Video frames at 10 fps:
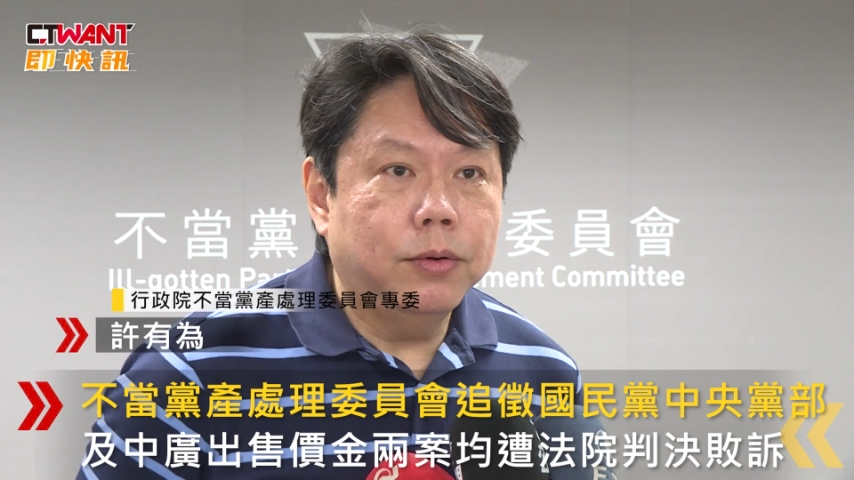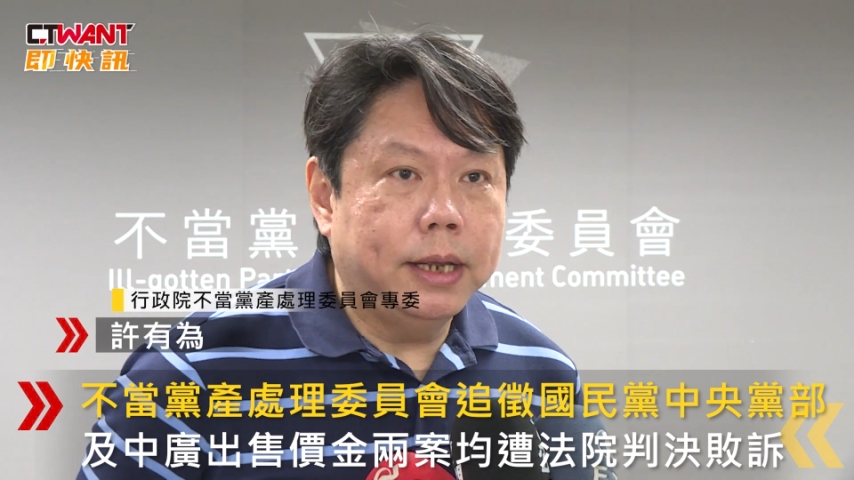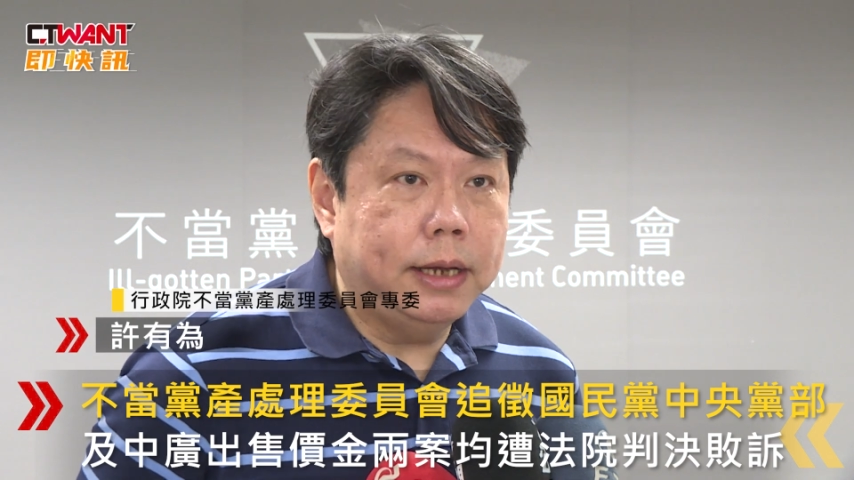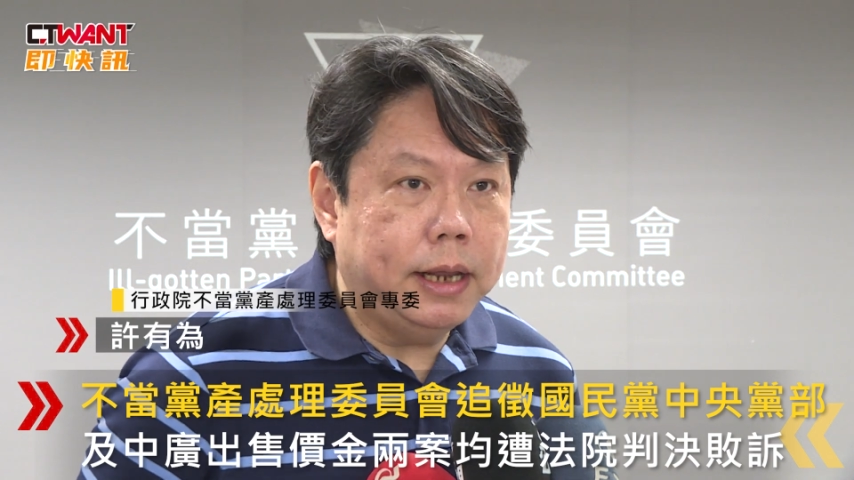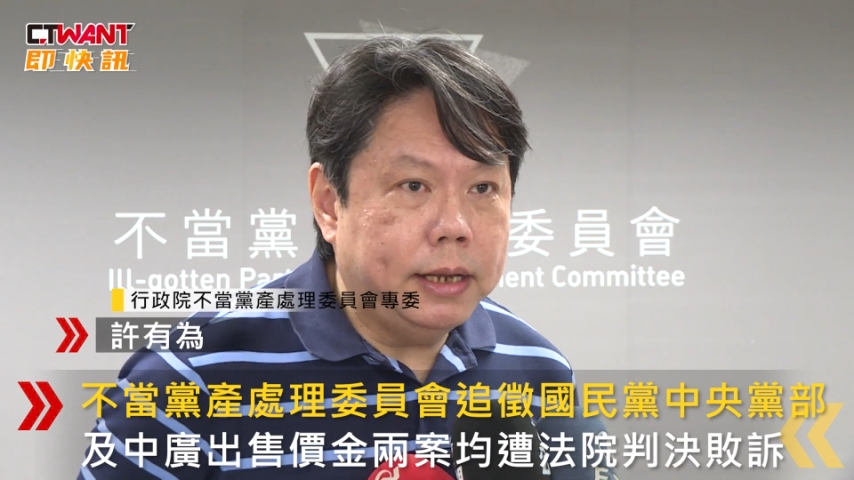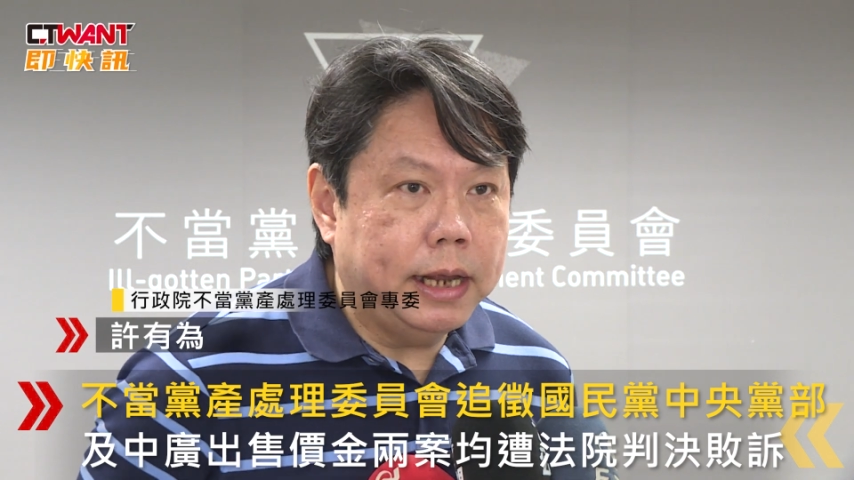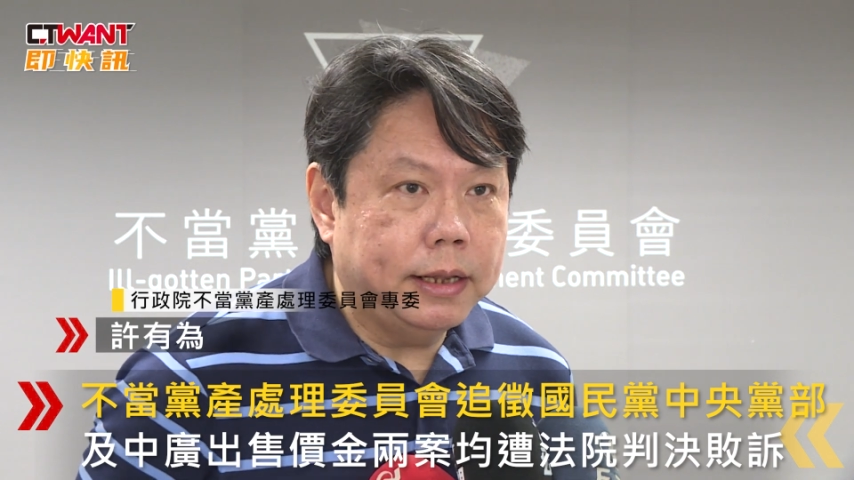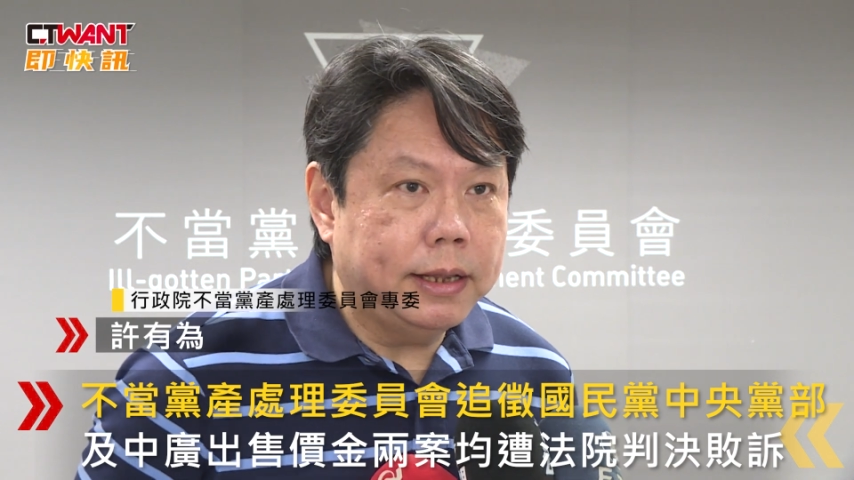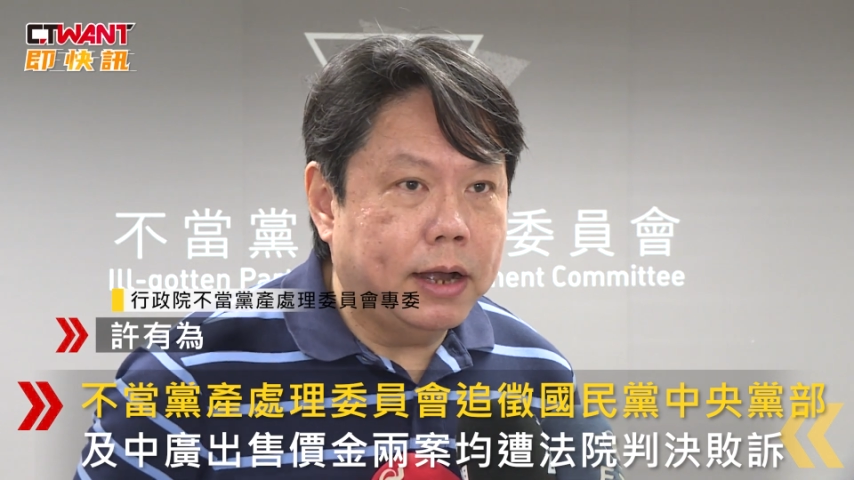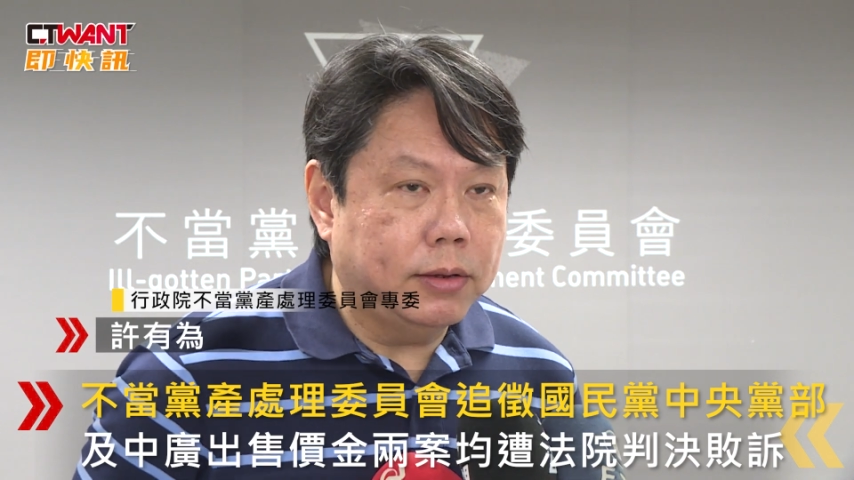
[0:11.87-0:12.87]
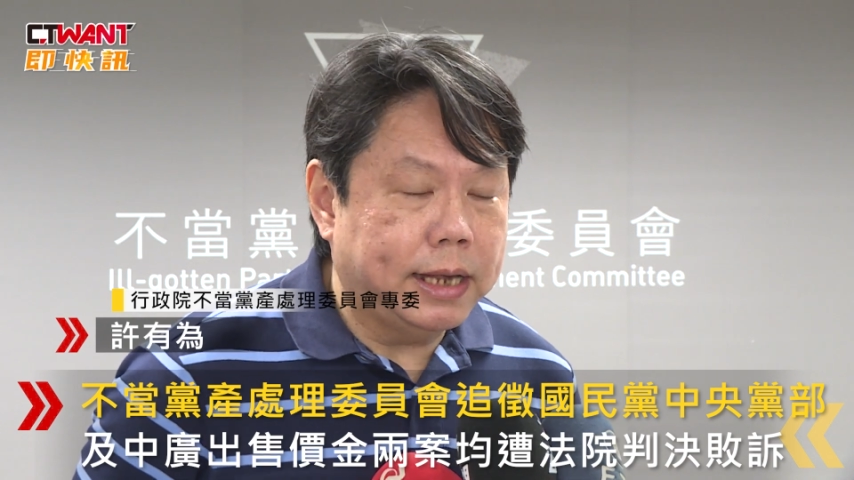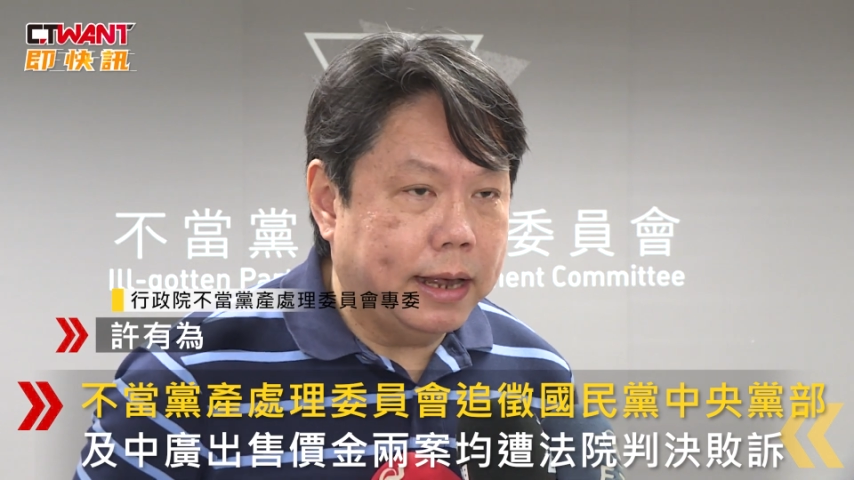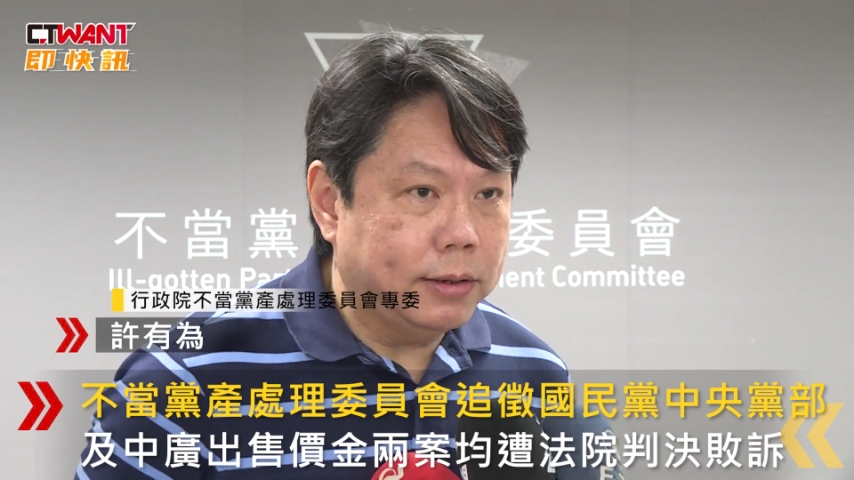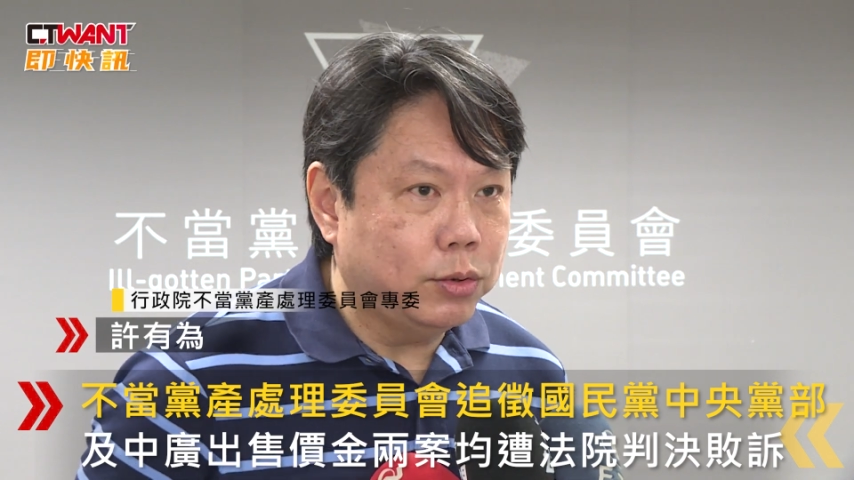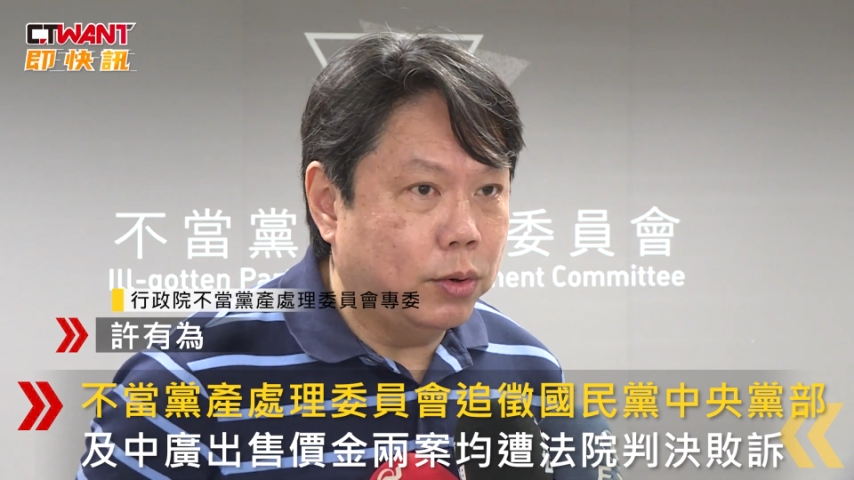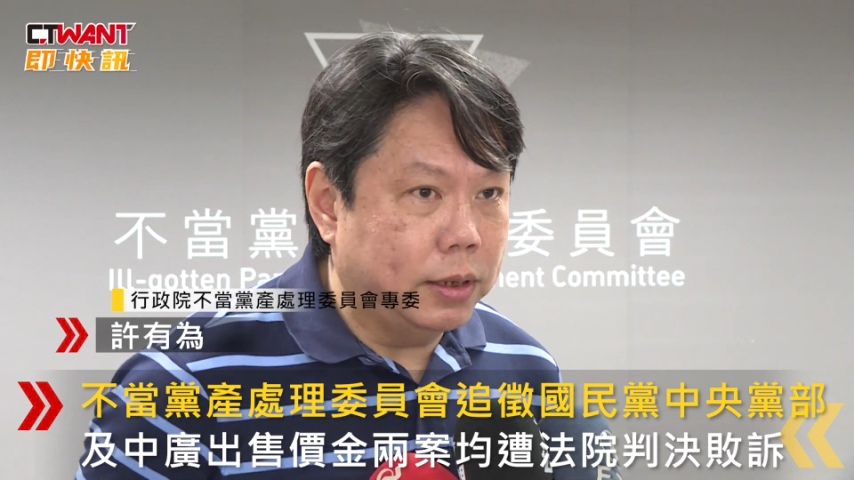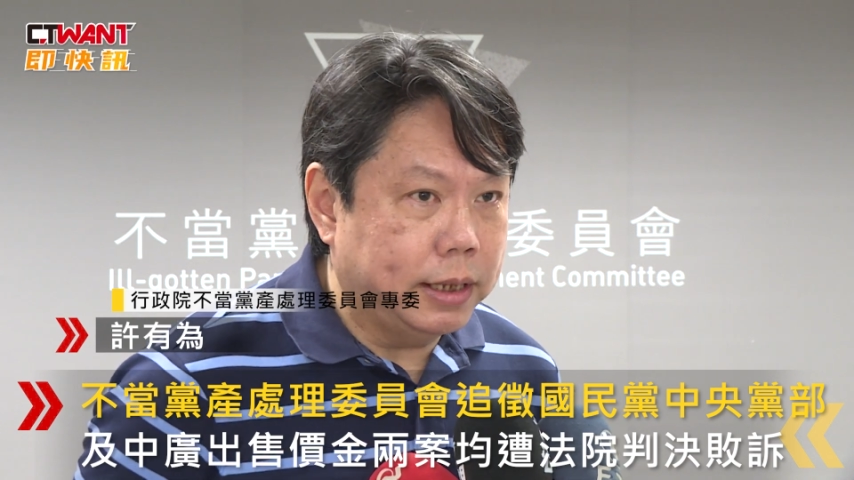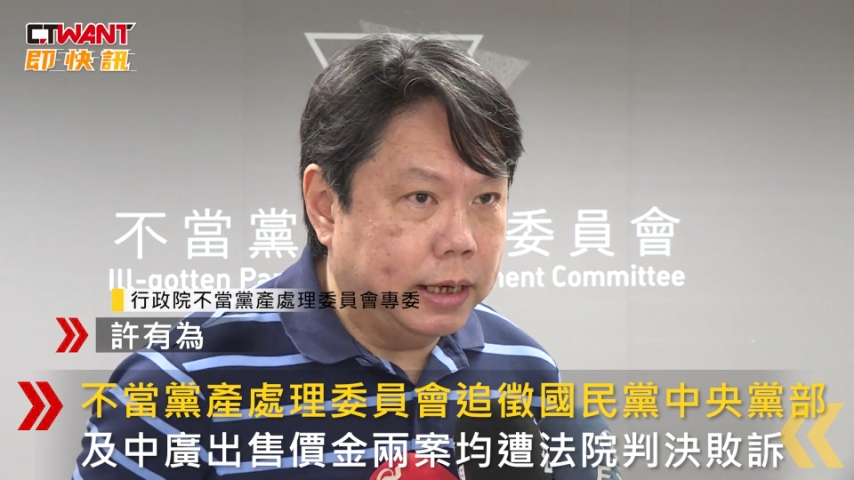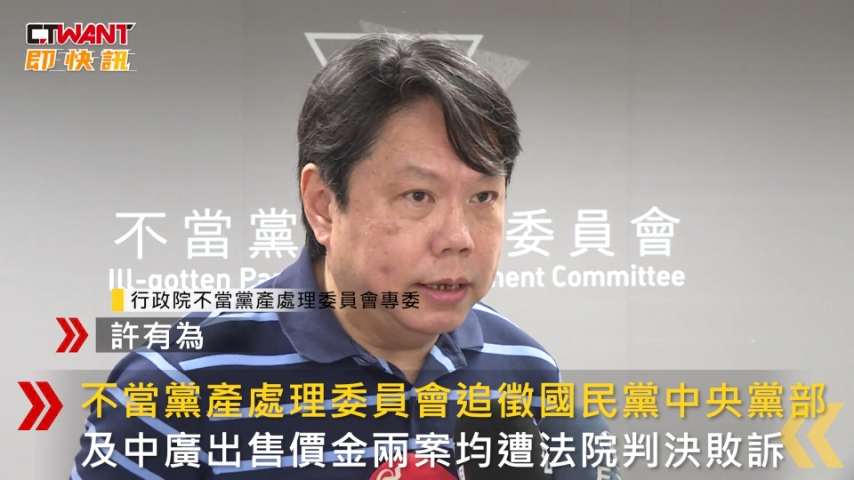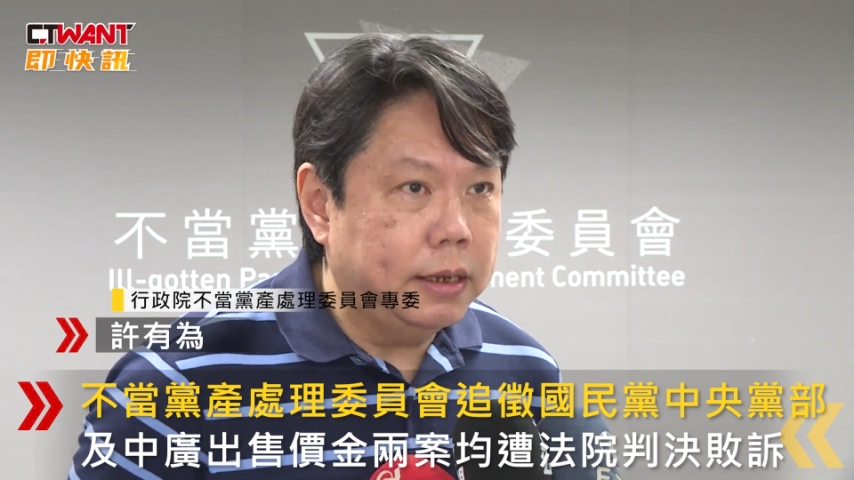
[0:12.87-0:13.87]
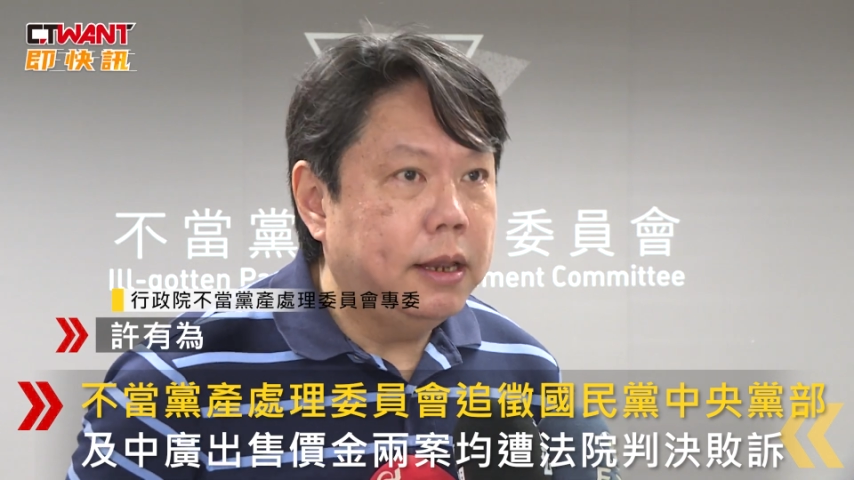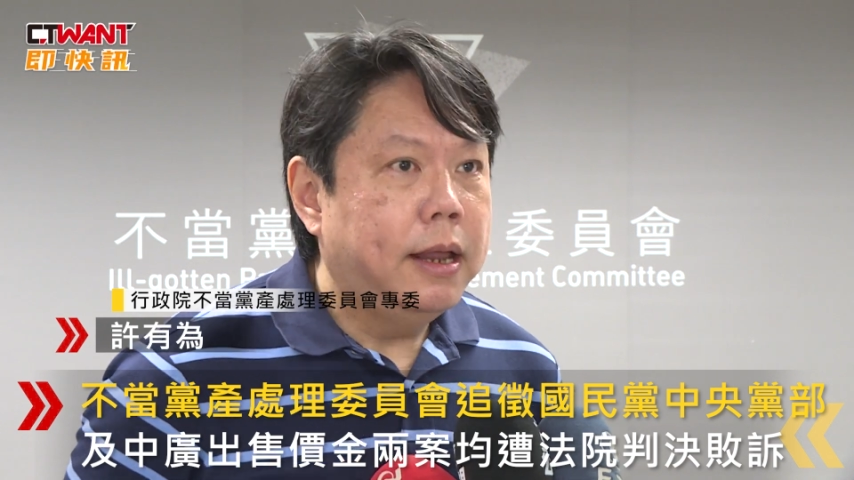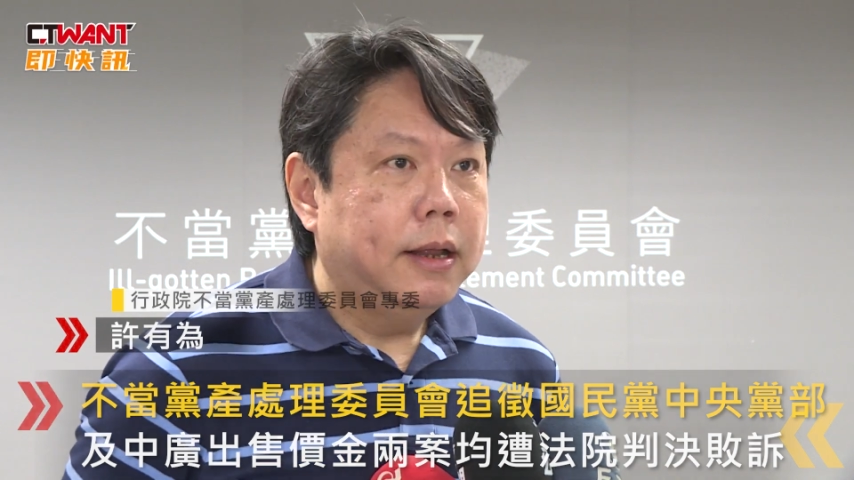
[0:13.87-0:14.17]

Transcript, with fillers: 会历年调查所得